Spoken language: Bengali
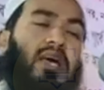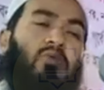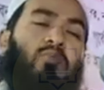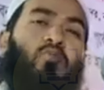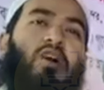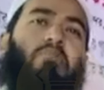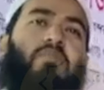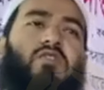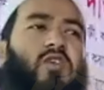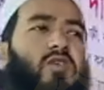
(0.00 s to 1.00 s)
এবং
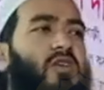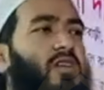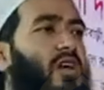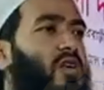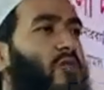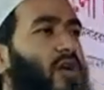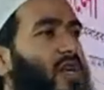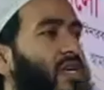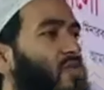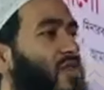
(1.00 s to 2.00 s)
মোহাম্মদ সাল্লাহ
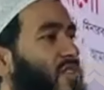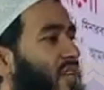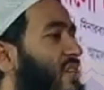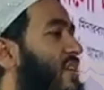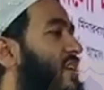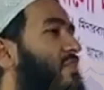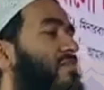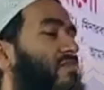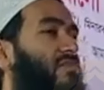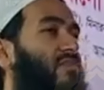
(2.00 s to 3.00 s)
আলী ওয়াসাল্লাম
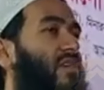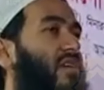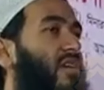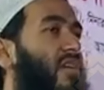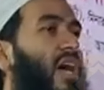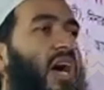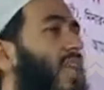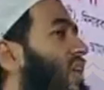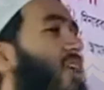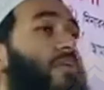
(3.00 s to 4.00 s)

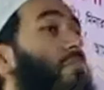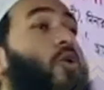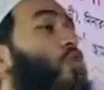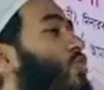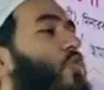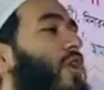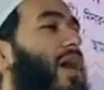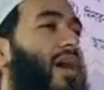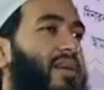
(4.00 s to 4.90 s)
আল্লাহর মতো না